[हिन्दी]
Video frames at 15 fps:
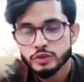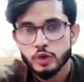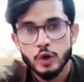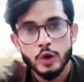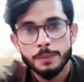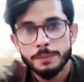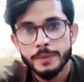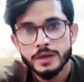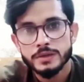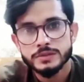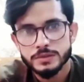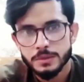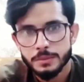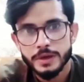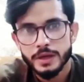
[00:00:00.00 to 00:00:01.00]
शॉप में
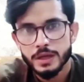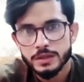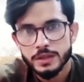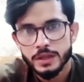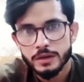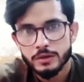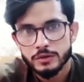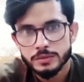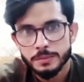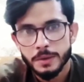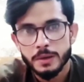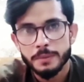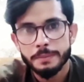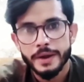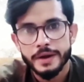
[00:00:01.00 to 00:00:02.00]
कस्टमर आते हैं कस्टमर
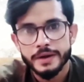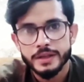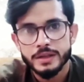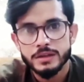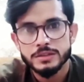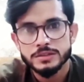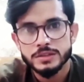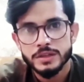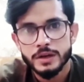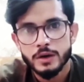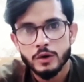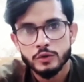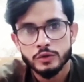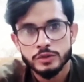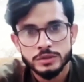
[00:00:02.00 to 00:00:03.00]
के बैठने के लिए जगह
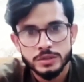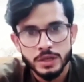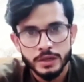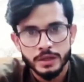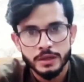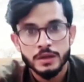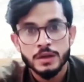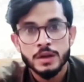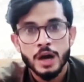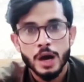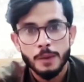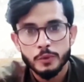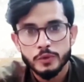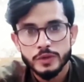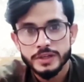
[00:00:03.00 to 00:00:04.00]
हो तो जाके
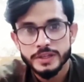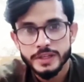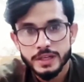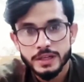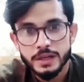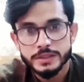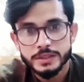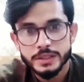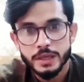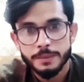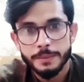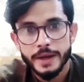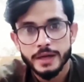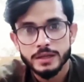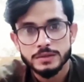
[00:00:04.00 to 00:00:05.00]
आप उनसे डील कर सकेंगे
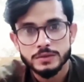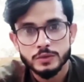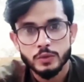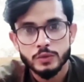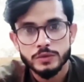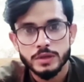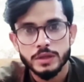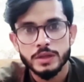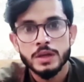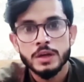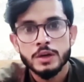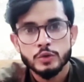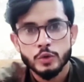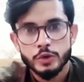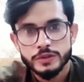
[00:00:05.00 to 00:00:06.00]
बैठ के सुकून से
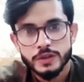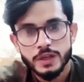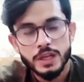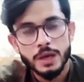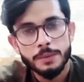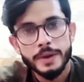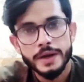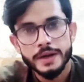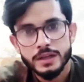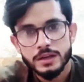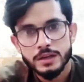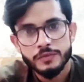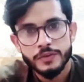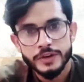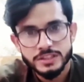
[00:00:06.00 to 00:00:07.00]
तो इसके लिए आप बैठने के
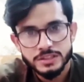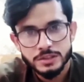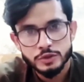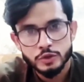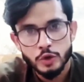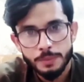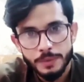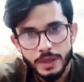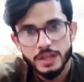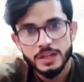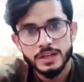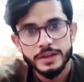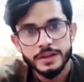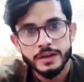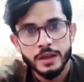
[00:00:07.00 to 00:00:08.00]
लिए फर्नीचर शॉप के लिए
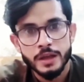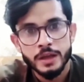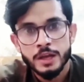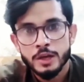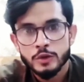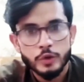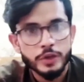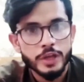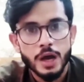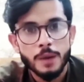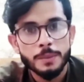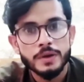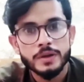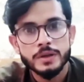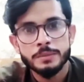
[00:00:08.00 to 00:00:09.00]
ले रहे हैं तो ये
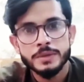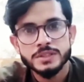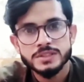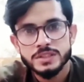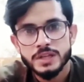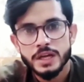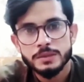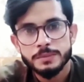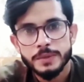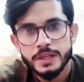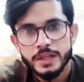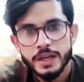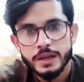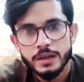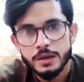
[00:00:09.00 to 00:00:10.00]
आपका ये मर्चेंडाइज में
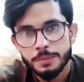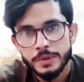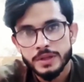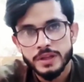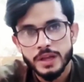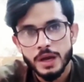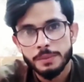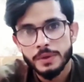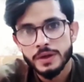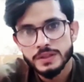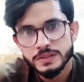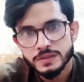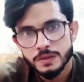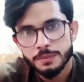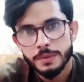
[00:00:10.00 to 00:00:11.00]
नहीं आएगा फिर ये आपका
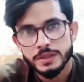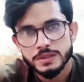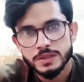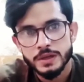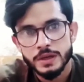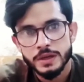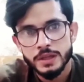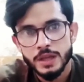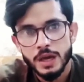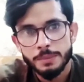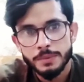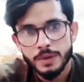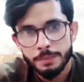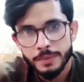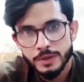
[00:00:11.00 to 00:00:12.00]
इसर बन जाएगा कि
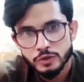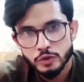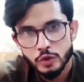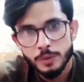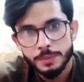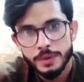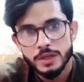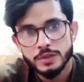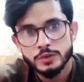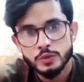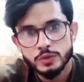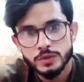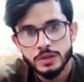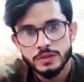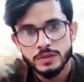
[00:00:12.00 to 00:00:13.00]
आपकी अपनी शॉप के लिए
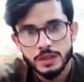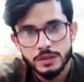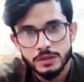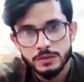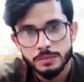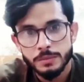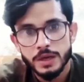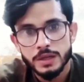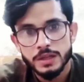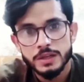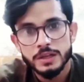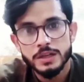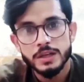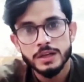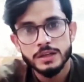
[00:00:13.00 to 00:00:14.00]
यूज़ के ज़ाती इस्तेमाल के लिए
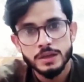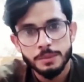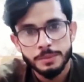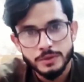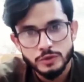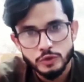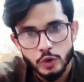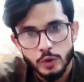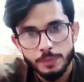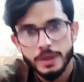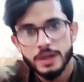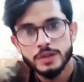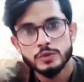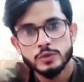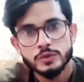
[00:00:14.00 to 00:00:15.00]
नहीं लेकिन अपनी शॉप के
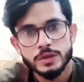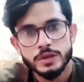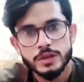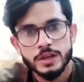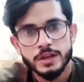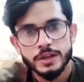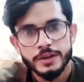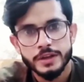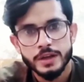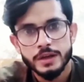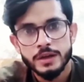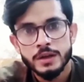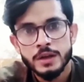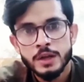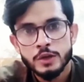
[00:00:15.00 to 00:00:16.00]
लिए यूज़ के लिए ले रहे हैं
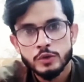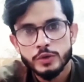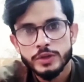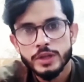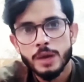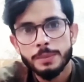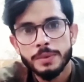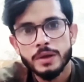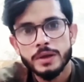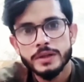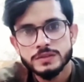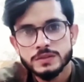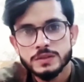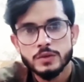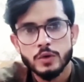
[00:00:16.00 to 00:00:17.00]
तो ये आपके
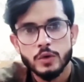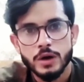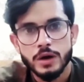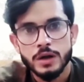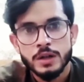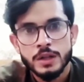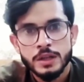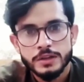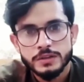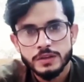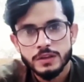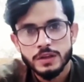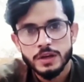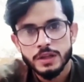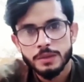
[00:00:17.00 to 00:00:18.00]
असर होगा इसी
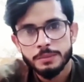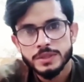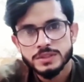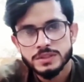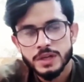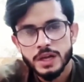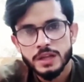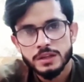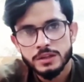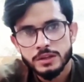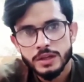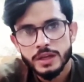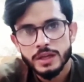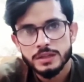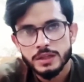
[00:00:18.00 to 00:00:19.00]
तरह ये मर्चेंडाइज से
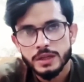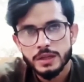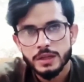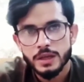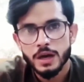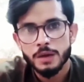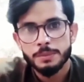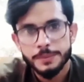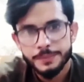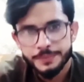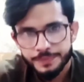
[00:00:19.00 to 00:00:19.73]
कहते हैं कि आप